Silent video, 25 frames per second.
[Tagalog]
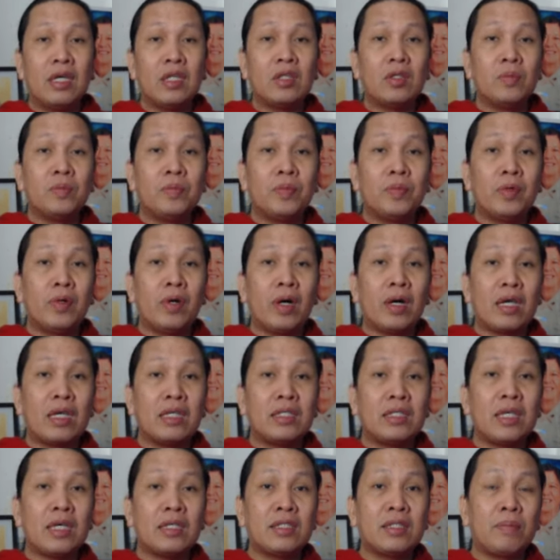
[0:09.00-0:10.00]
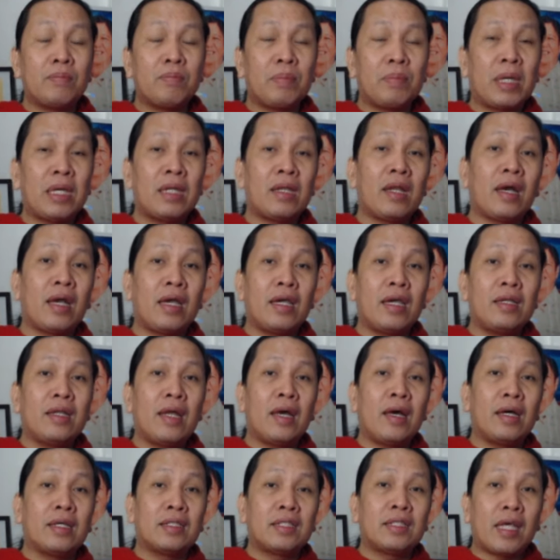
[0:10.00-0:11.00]
ito po ang isa sa
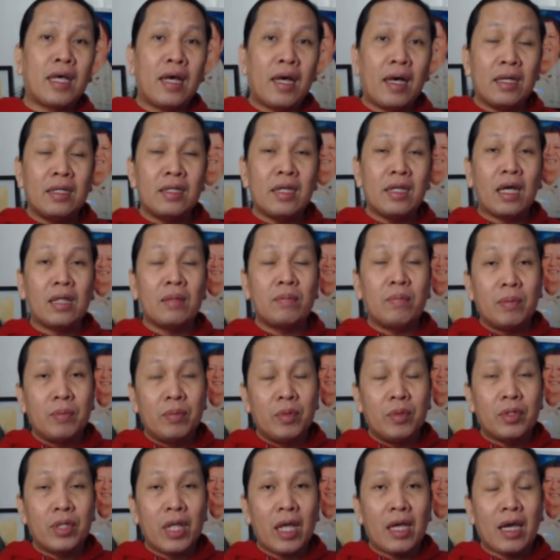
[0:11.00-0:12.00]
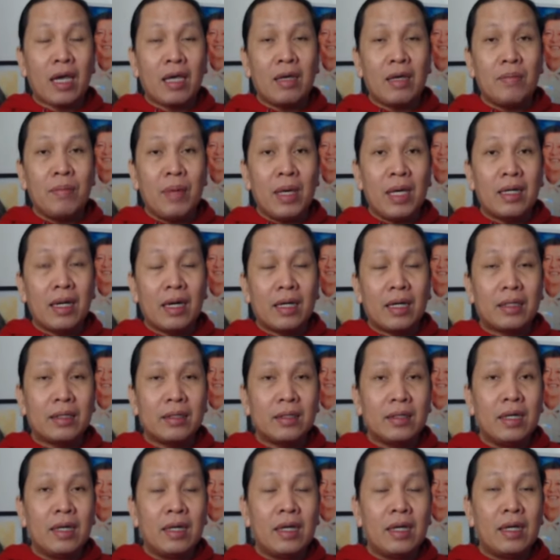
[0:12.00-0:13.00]
pinaka-inaasahan at mabuting kaibigan
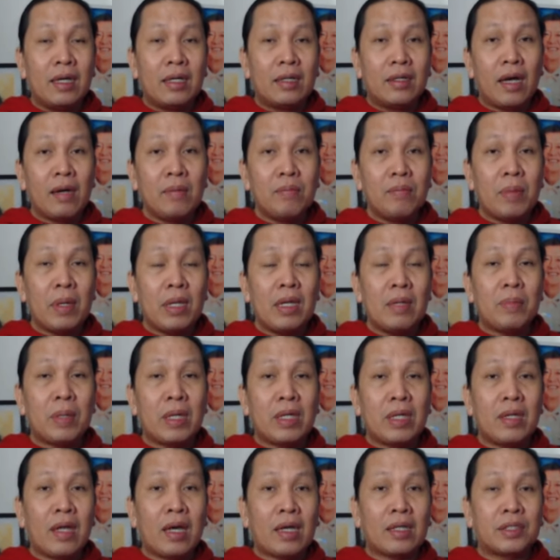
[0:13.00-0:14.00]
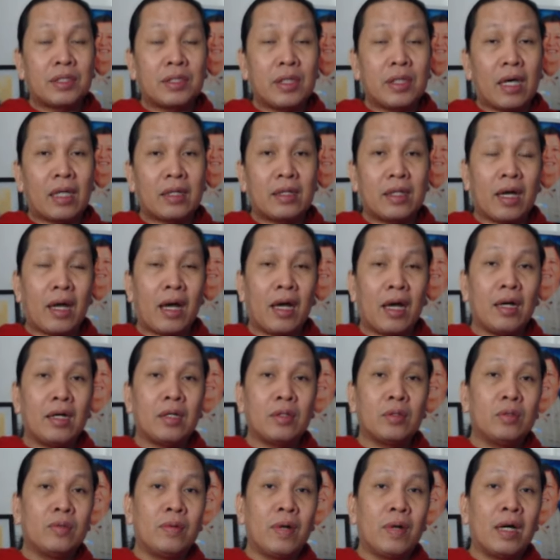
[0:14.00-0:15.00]
ng Pilipinas. At
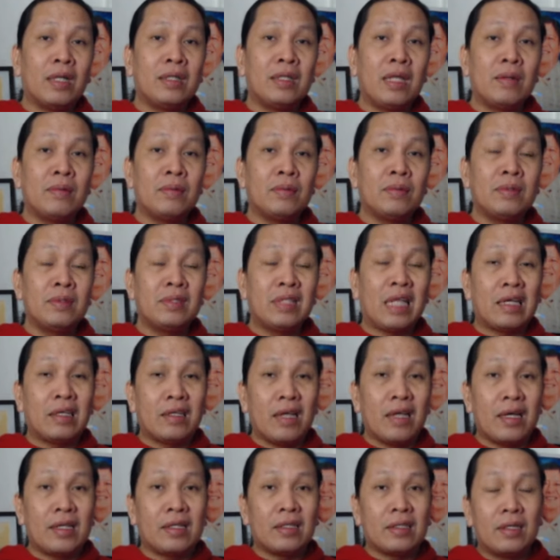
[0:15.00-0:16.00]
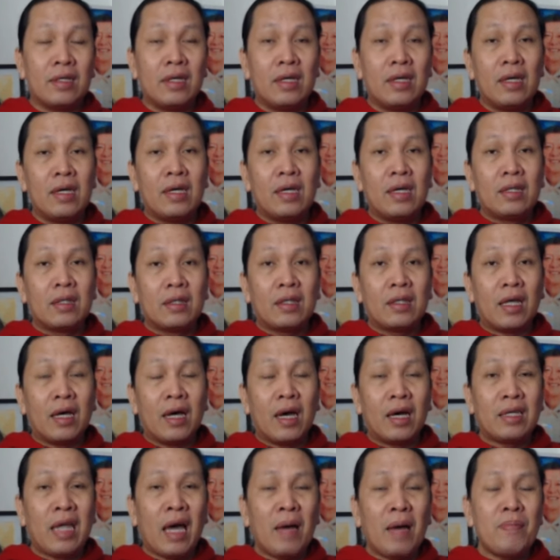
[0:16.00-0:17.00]
nakakatuwa ding tingnan na
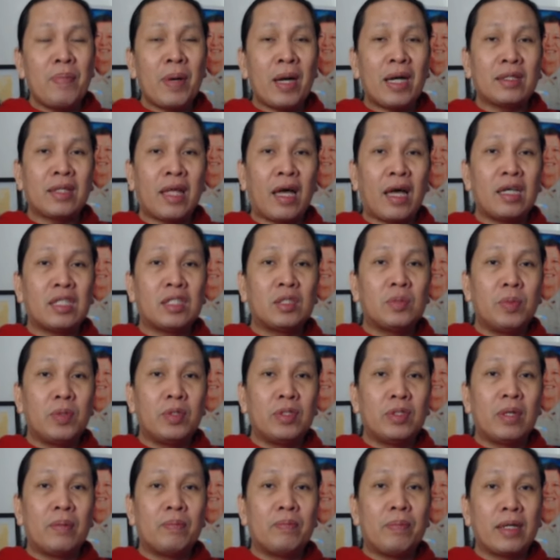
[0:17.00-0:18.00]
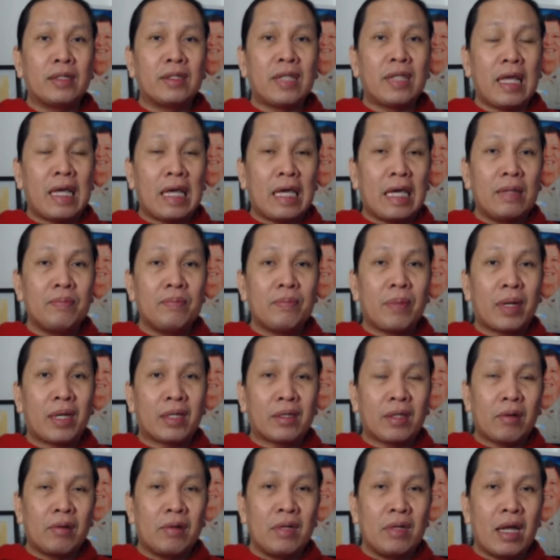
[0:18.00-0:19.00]
ang napakataas po ng pagtingin,
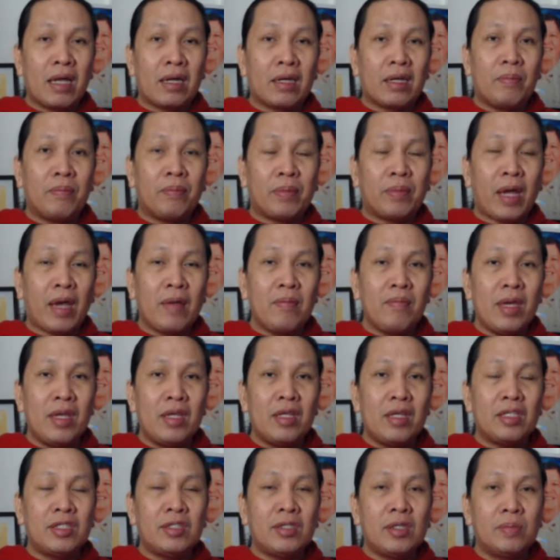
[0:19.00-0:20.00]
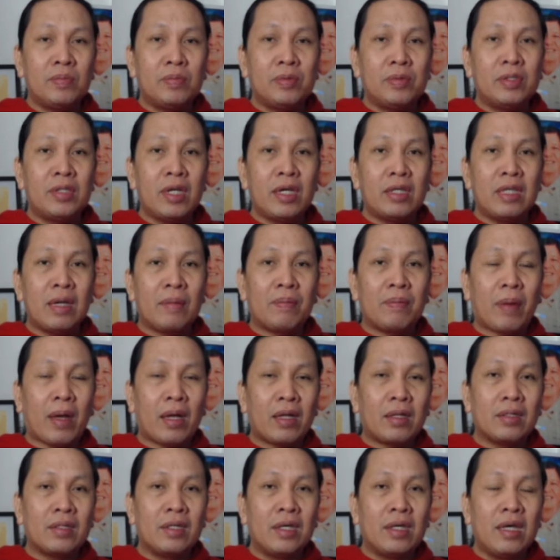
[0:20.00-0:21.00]
partikular ng Prime Minister po ng
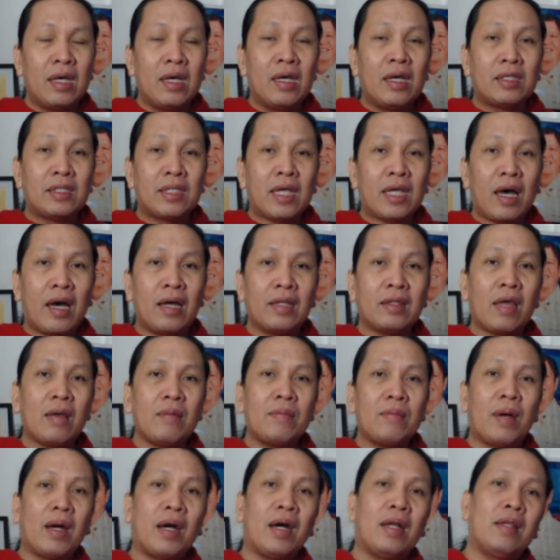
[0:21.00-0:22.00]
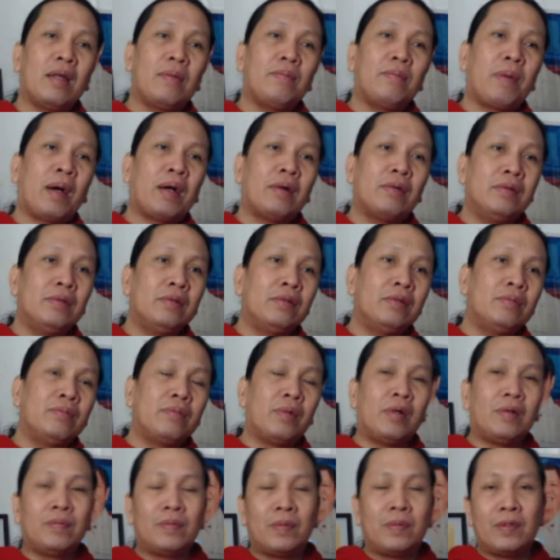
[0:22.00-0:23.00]
Japan, sa ating mahal na Pangulong
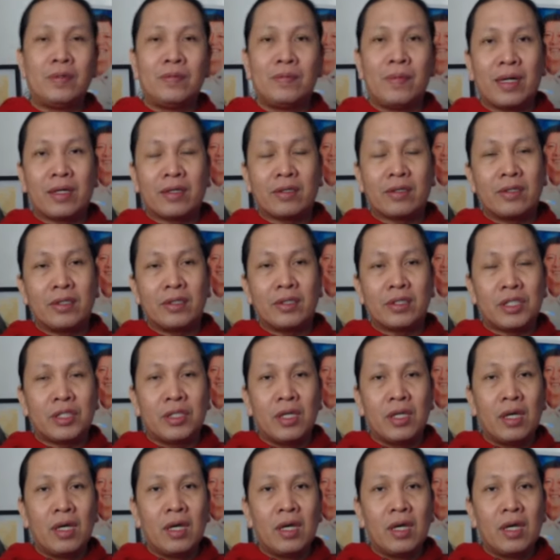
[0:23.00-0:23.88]
Bongbong Marcos.